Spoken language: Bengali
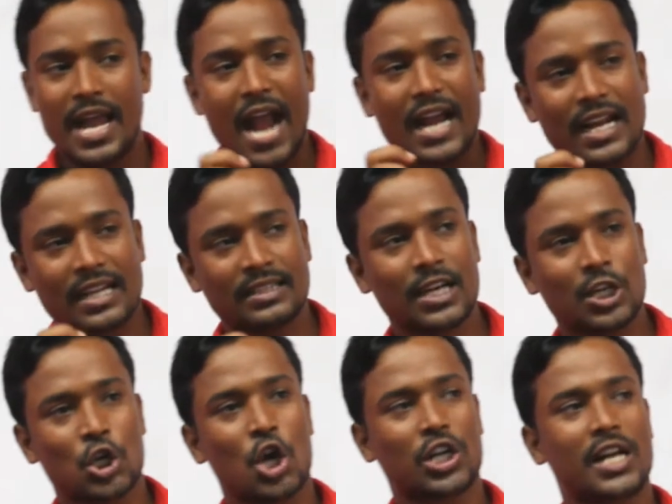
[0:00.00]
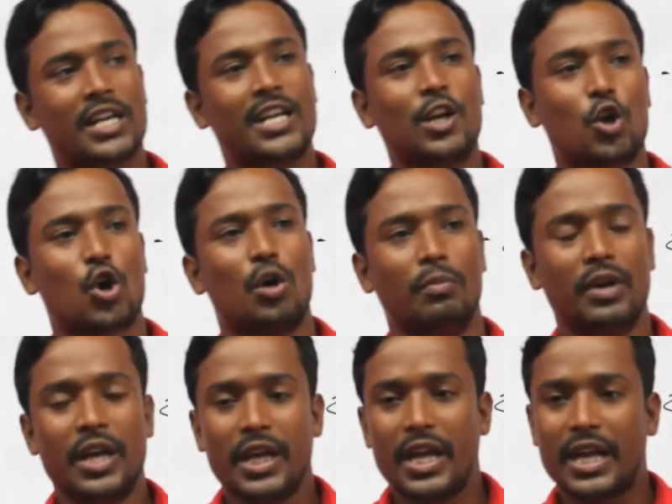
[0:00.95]
এক কেন্দ্রিক সরকার কি রকম
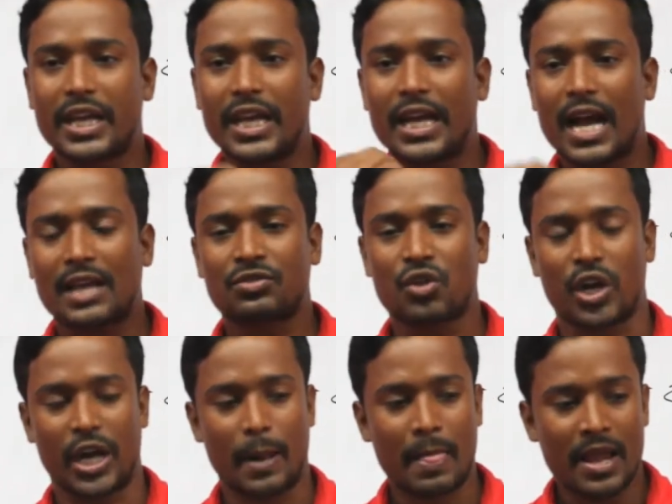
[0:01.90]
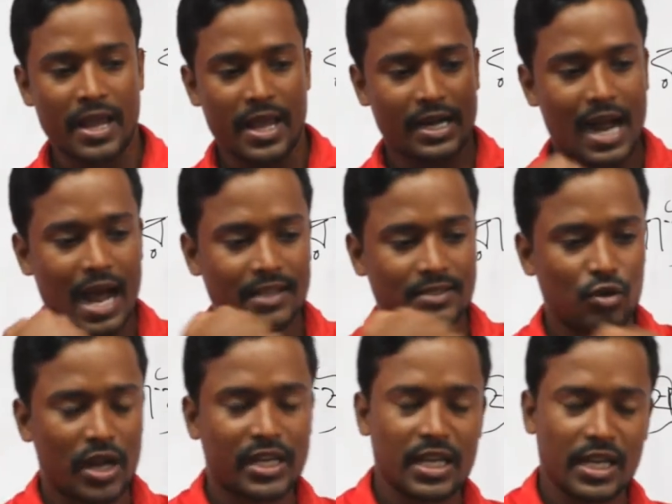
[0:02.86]
এ কি কাজ করে এর
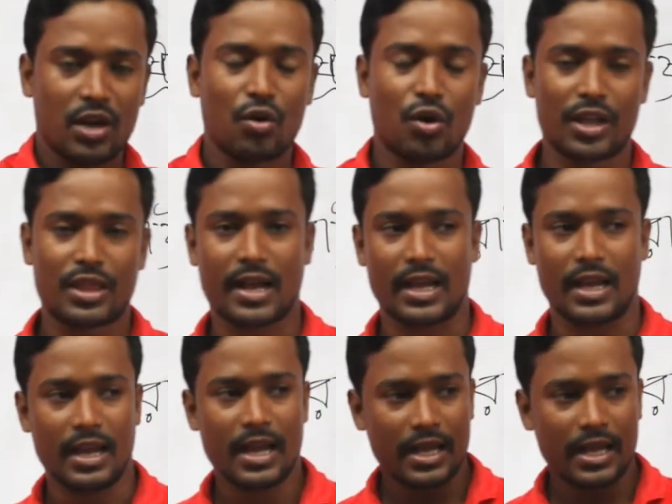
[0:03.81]
কাজগুলো কি কি হয়ে থাকে